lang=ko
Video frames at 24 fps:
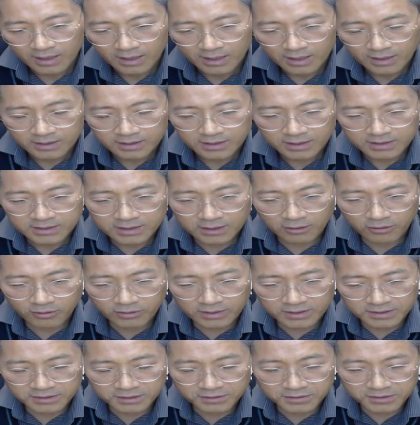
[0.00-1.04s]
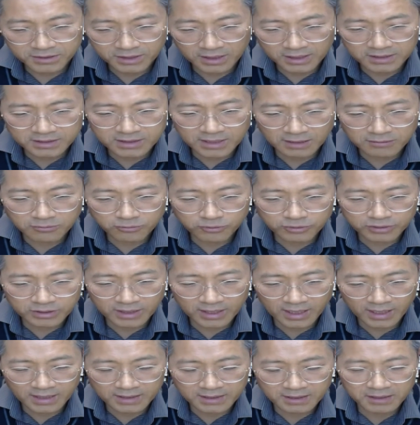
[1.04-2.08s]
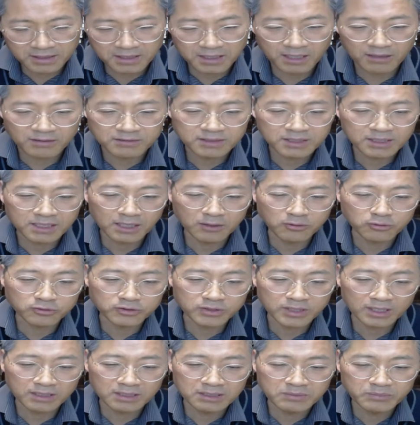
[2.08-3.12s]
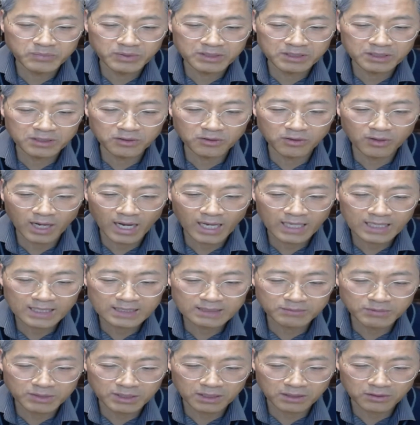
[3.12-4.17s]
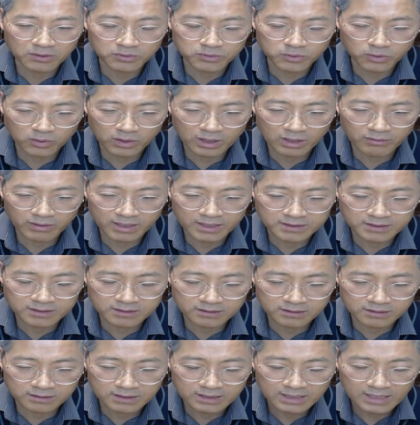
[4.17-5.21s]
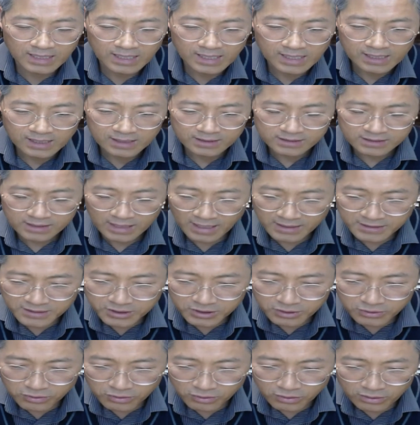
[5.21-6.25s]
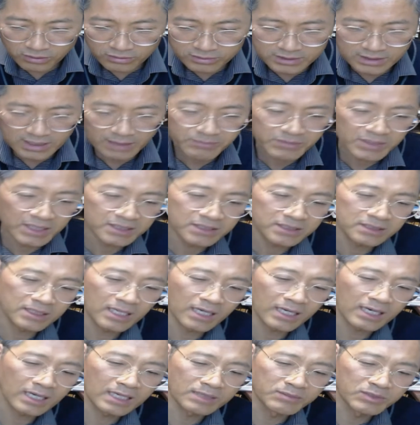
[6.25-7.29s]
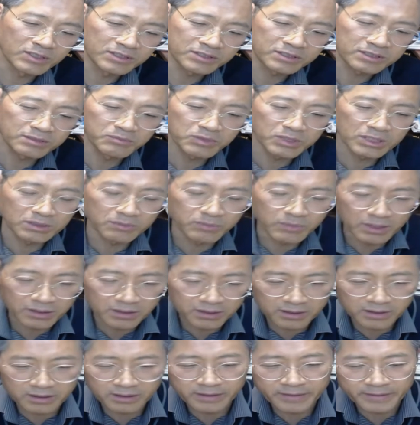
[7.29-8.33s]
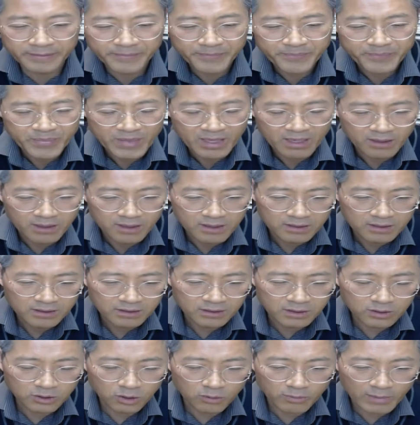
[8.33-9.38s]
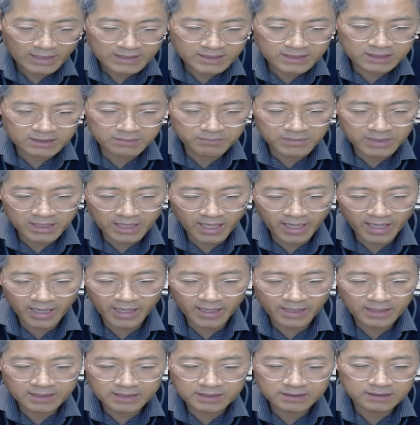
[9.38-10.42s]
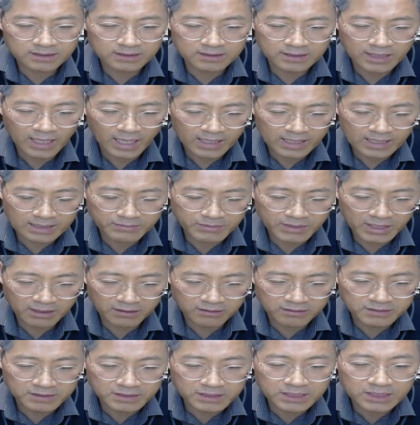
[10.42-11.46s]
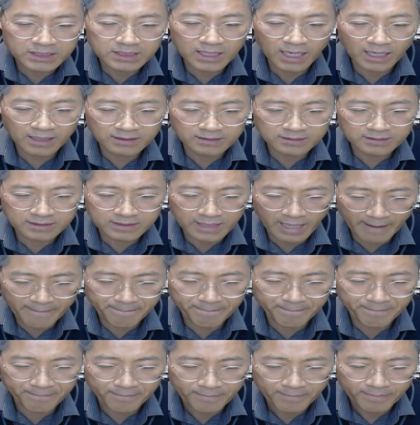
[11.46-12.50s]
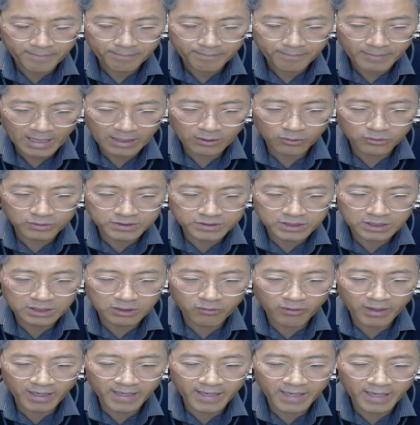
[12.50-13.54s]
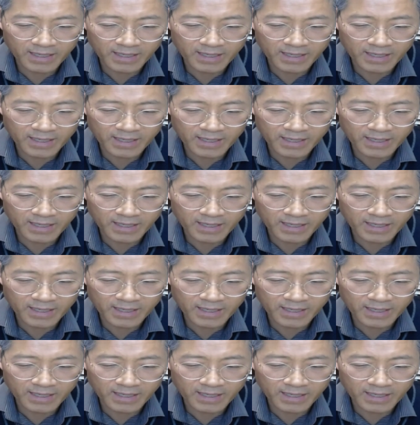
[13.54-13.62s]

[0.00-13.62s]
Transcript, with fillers: 데살로니전서 1장 9절에 너희가 어떻게 우상을 버리고 하나님께로 돌아와서 사시고 참되신 하나님을 섬기며 그리고 마침내 그들은 하나님께 헌신하는 삶 바로 성화의